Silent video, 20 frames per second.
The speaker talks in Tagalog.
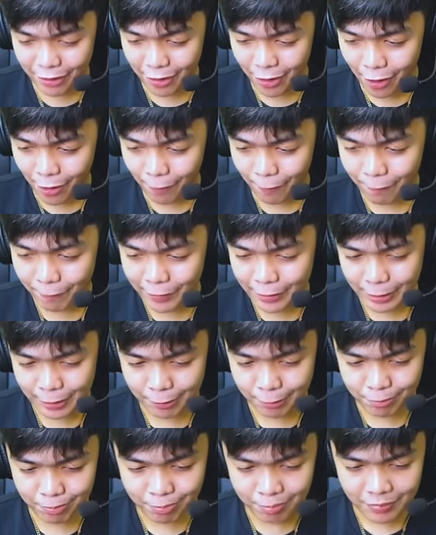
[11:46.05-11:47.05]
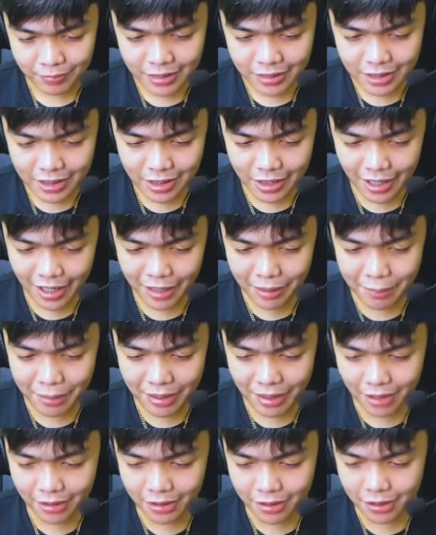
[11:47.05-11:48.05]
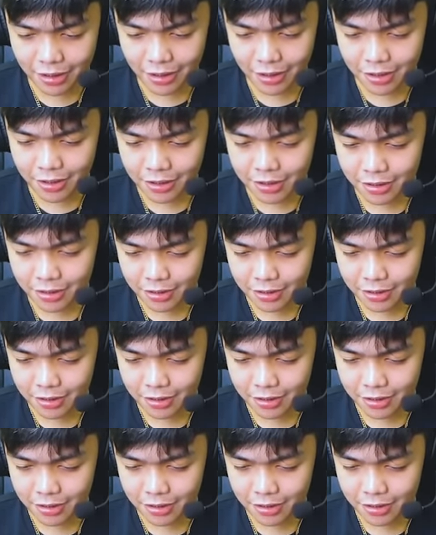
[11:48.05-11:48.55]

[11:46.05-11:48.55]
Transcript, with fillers: ko? Kalaban natin guys.